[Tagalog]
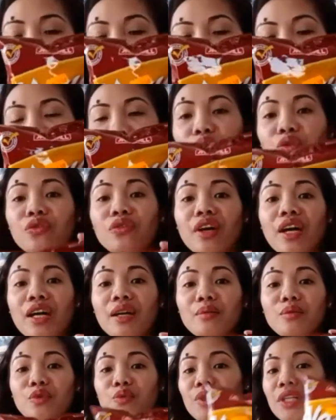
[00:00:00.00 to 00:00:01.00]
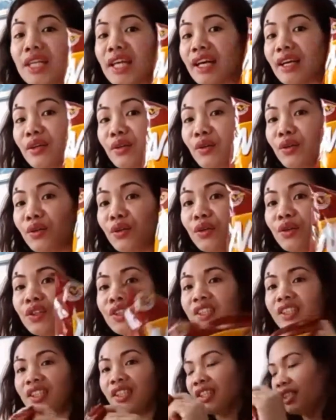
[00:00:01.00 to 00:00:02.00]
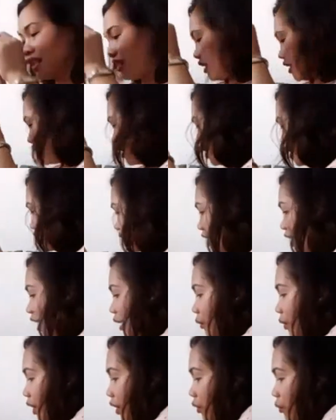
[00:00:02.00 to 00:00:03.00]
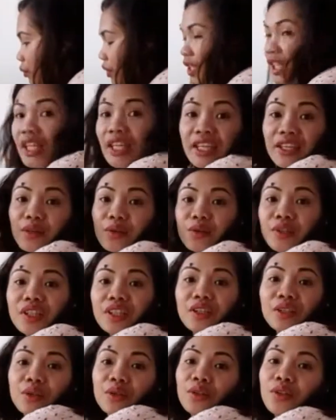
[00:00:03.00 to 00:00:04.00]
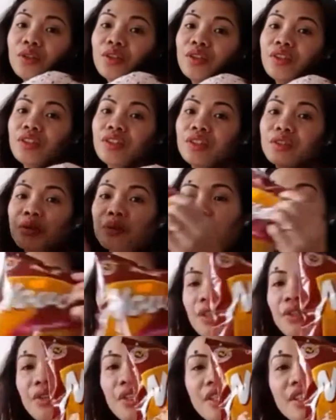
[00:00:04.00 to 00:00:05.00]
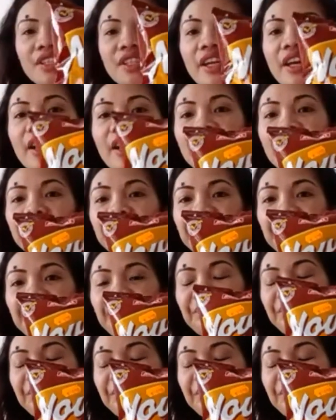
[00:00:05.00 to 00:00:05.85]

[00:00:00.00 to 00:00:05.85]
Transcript: Isang Nova. Bumili ako. Dalawa yung binili ko nito. Ito yung isa.